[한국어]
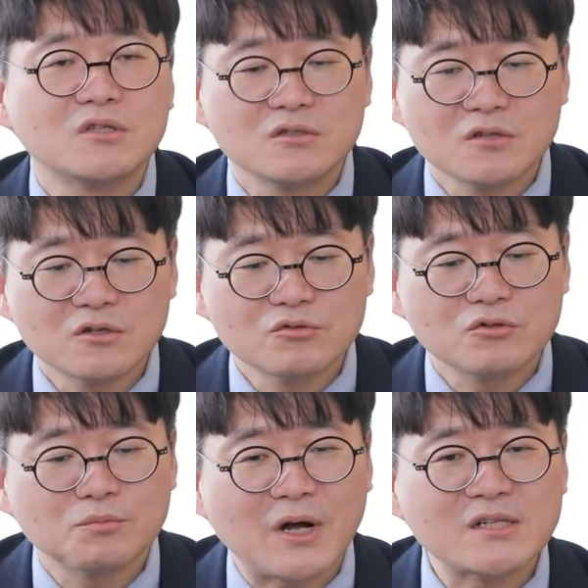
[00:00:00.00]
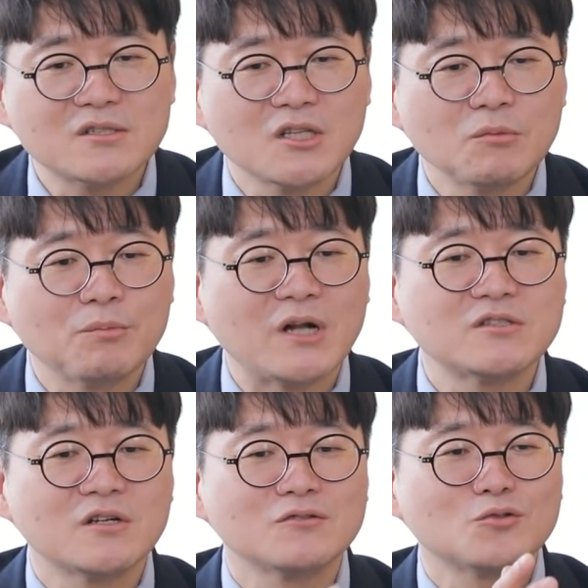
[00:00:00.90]
이 디지털 기술은 발전하면
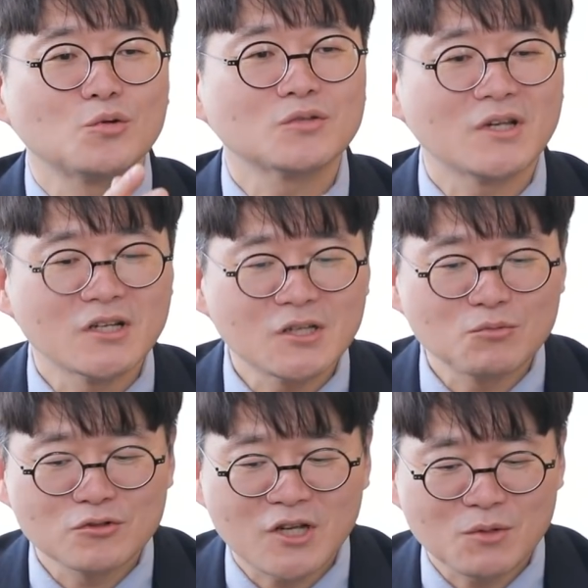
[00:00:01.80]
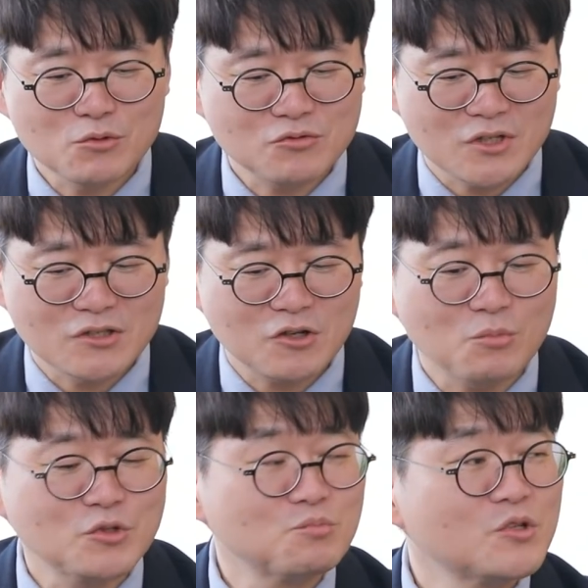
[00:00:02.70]
발전할수록 따라잡는 사람의 숫자는
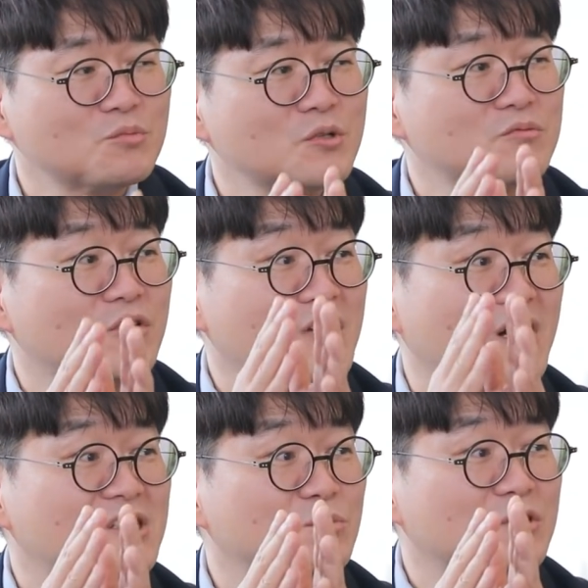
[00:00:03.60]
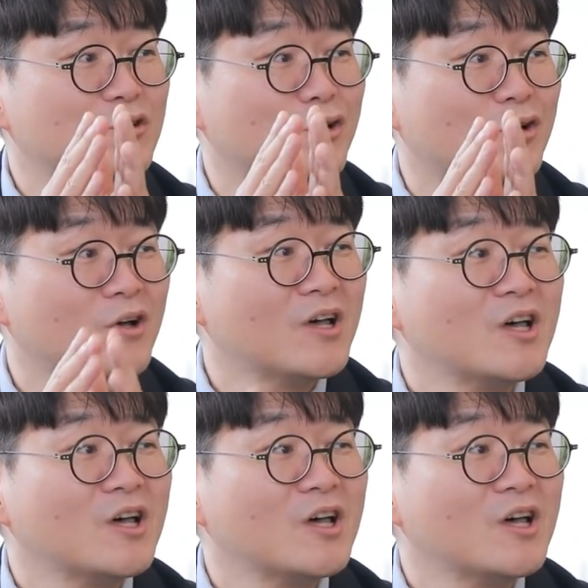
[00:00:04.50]
점점 더 작아지면서